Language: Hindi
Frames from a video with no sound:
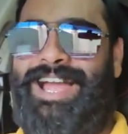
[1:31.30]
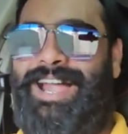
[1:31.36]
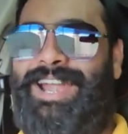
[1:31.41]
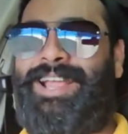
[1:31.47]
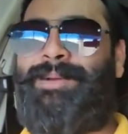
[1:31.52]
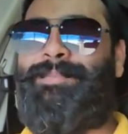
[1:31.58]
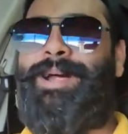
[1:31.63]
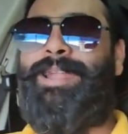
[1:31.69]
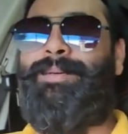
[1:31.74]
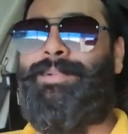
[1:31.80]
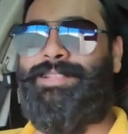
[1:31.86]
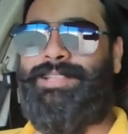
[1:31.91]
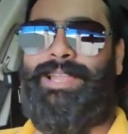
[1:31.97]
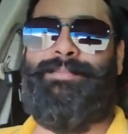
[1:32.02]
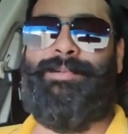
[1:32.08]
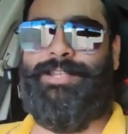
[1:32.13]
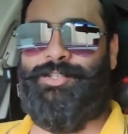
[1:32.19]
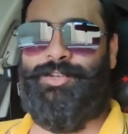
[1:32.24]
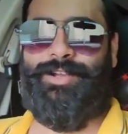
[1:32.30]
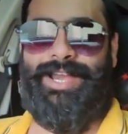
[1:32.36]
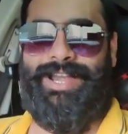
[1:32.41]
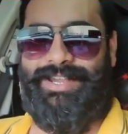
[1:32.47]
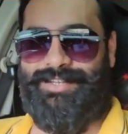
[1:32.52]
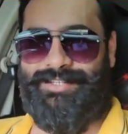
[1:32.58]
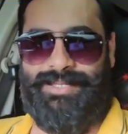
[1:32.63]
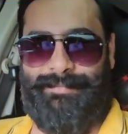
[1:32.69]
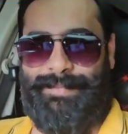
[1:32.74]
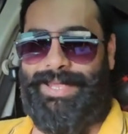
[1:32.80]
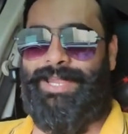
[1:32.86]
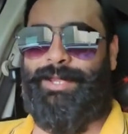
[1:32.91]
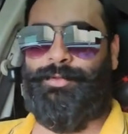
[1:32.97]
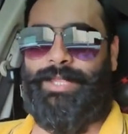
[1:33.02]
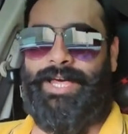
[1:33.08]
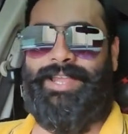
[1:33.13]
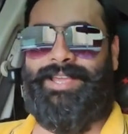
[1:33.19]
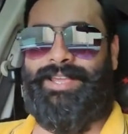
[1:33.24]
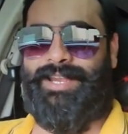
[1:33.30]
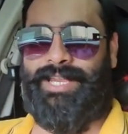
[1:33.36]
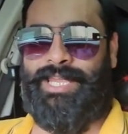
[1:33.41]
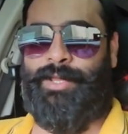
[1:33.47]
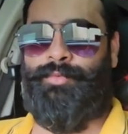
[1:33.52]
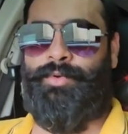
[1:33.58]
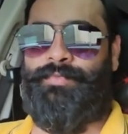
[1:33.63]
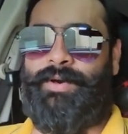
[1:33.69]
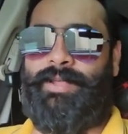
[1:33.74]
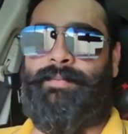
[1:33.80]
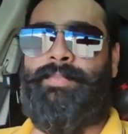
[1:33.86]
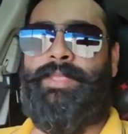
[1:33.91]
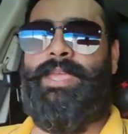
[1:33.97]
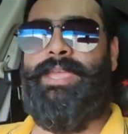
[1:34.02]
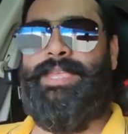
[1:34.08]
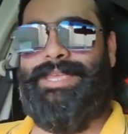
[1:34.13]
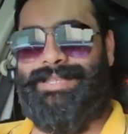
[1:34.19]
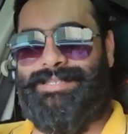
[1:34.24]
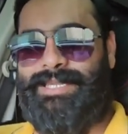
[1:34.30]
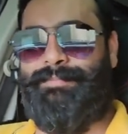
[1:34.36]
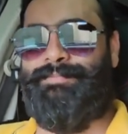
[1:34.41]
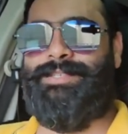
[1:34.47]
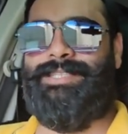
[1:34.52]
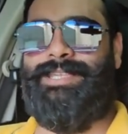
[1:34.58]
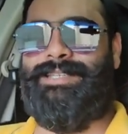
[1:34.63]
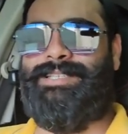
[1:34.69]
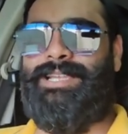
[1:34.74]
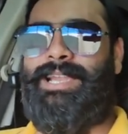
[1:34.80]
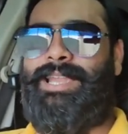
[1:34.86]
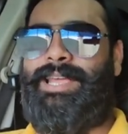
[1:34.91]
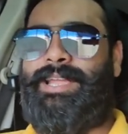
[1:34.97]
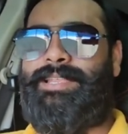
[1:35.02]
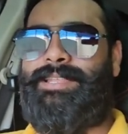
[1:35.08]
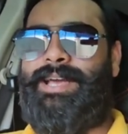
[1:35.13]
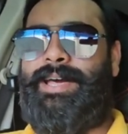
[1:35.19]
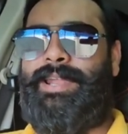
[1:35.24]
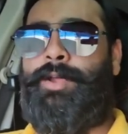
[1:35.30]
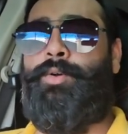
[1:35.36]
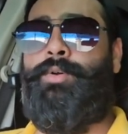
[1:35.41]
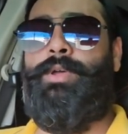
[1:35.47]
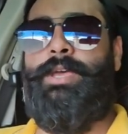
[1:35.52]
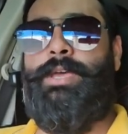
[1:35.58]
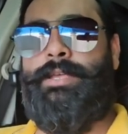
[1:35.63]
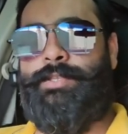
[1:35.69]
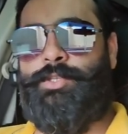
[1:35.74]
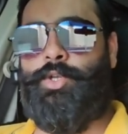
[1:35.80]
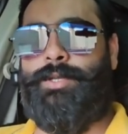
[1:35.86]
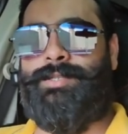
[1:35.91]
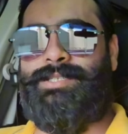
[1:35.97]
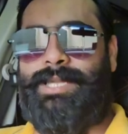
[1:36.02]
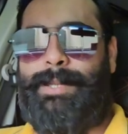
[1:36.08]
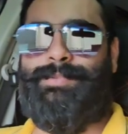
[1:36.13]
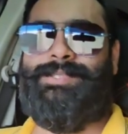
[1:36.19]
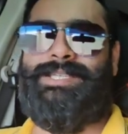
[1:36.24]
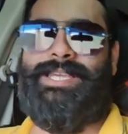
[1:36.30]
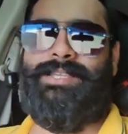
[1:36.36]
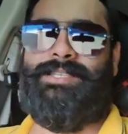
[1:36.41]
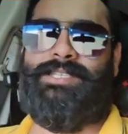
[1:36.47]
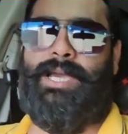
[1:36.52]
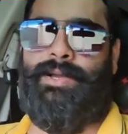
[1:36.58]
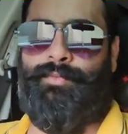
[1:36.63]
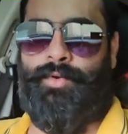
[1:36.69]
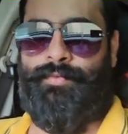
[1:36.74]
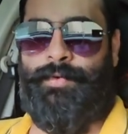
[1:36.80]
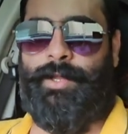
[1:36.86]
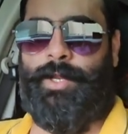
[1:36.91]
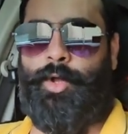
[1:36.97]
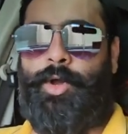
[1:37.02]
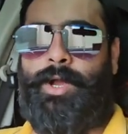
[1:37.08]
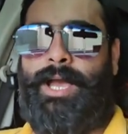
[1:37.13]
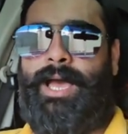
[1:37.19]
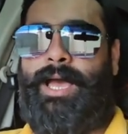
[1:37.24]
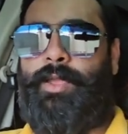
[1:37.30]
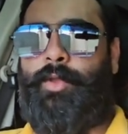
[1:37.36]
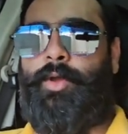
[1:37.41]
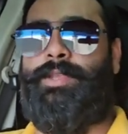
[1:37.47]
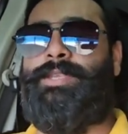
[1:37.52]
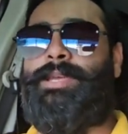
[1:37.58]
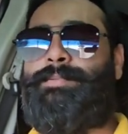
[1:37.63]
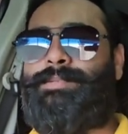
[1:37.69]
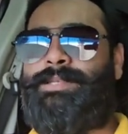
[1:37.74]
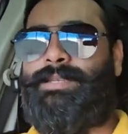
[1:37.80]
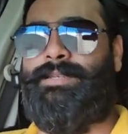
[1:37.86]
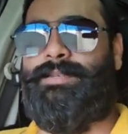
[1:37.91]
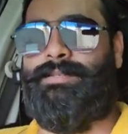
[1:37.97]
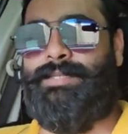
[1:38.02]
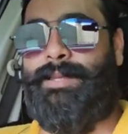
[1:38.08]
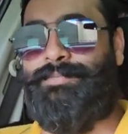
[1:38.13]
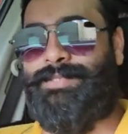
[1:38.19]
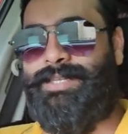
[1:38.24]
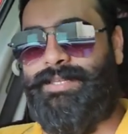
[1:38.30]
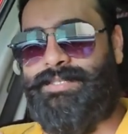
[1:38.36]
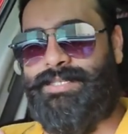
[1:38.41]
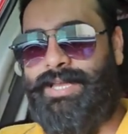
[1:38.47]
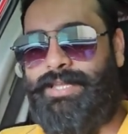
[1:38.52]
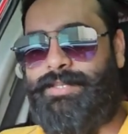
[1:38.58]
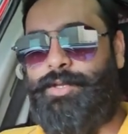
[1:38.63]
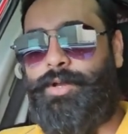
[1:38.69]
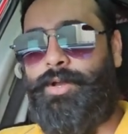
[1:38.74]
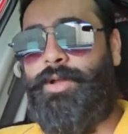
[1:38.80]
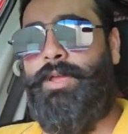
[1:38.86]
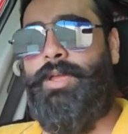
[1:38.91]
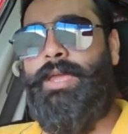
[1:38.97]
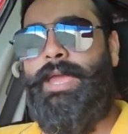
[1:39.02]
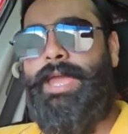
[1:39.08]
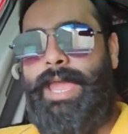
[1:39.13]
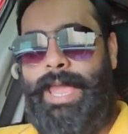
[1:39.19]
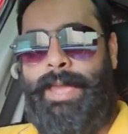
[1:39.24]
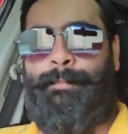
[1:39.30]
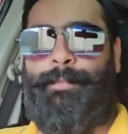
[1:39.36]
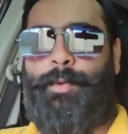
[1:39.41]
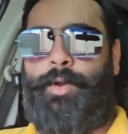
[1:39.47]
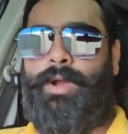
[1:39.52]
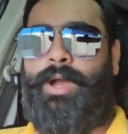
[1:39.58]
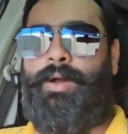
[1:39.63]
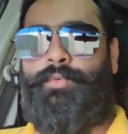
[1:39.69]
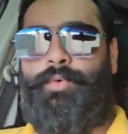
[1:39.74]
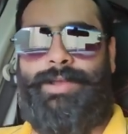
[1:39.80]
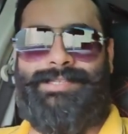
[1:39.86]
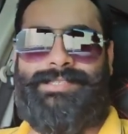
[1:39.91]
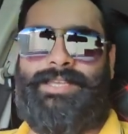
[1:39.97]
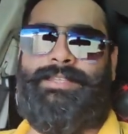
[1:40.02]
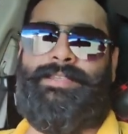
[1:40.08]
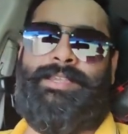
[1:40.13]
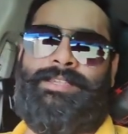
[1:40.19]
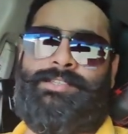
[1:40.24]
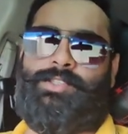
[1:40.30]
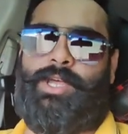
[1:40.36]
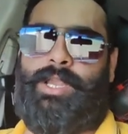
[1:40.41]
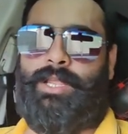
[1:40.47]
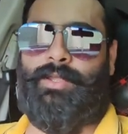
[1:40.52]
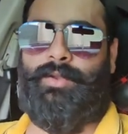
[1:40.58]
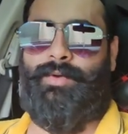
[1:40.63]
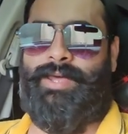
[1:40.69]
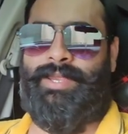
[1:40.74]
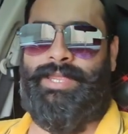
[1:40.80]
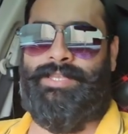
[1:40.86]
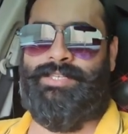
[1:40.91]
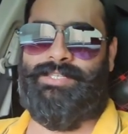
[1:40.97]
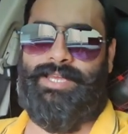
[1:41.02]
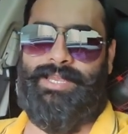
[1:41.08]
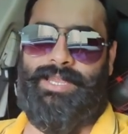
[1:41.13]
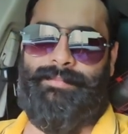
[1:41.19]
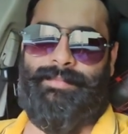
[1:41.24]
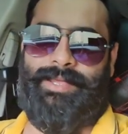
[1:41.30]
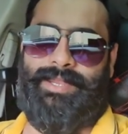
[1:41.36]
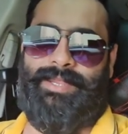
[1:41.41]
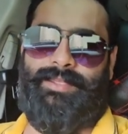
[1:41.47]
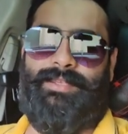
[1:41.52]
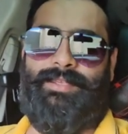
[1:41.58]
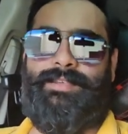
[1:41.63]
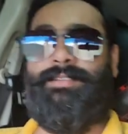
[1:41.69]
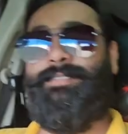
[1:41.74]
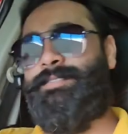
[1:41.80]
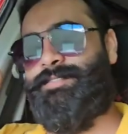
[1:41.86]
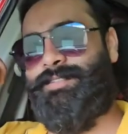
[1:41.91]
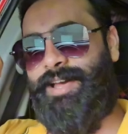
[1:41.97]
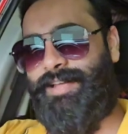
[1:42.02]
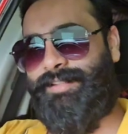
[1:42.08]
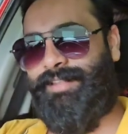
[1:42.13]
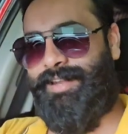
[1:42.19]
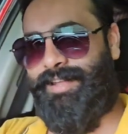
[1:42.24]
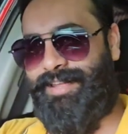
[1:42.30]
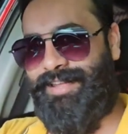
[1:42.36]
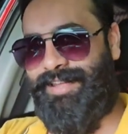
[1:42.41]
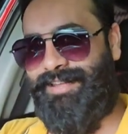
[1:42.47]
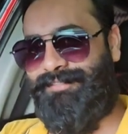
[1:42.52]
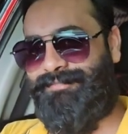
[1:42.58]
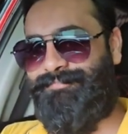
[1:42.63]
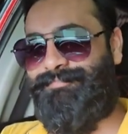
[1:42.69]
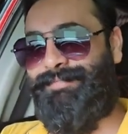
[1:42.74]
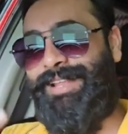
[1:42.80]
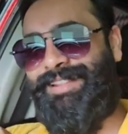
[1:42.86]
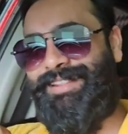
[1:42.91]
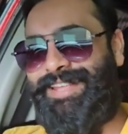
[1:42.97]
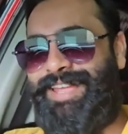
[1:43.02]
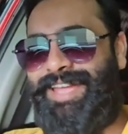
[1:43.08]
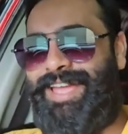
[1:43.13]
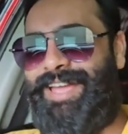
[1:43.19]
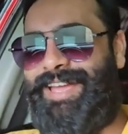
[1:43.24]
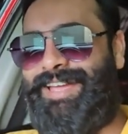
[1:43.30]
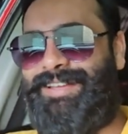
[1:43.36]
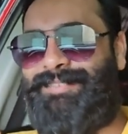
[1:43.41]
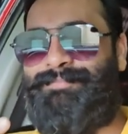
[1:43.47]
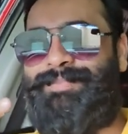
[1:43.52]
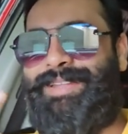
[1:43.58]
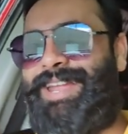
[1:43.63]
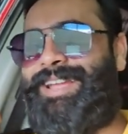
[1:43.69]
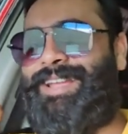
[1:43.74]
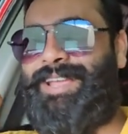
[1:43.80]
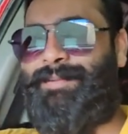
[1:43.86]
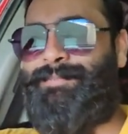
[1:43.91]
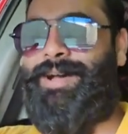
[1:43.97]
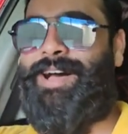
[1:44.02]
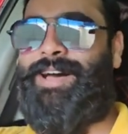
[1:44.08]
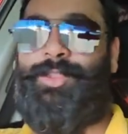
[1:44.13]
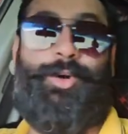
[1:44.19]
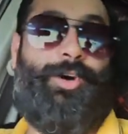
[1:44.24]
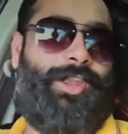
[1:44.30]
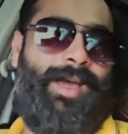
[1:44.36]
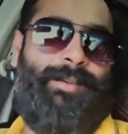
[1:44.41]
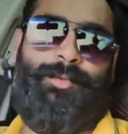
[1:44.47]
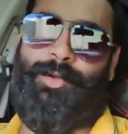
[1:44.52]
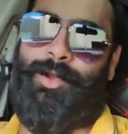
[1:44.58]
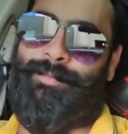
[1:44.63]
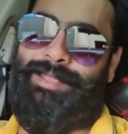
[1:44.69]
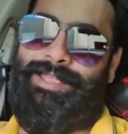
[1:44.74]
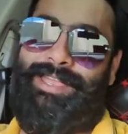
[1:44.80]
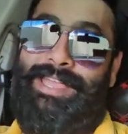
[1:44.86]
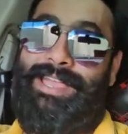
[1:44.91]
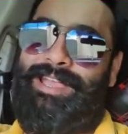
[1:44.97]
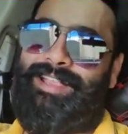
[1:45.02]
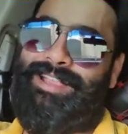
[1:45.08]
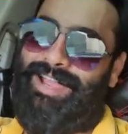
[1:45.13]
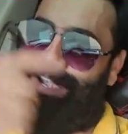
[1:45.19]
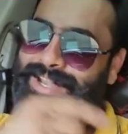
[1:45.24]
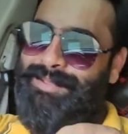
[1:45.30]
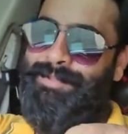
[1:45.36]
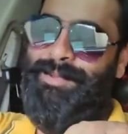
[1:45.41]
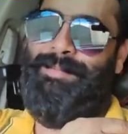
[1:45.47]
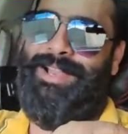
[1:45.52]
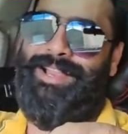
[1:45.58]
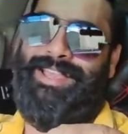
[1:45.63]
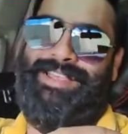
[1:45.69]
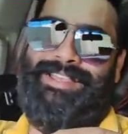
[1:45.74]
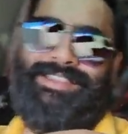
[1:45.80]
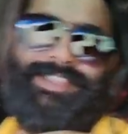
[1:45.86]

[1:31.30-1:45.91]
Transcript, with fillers: काड़ कबाड़ मतलब कि जो गाड़ियों से पहले उतार के रखे वूफर ये सब चीजें इसलिए लेके जा रहा हूँ जो सबसे अच्छा वूफर होगा जो जब सबसे अच्छा जो एम्प होगा वो इसके अंदर इंस्टॉल करवाना है इनशाला मैंने साथ रहें मिलते हैं ब्रेक के बाद और आपको अभी गाड़ी में बल्कि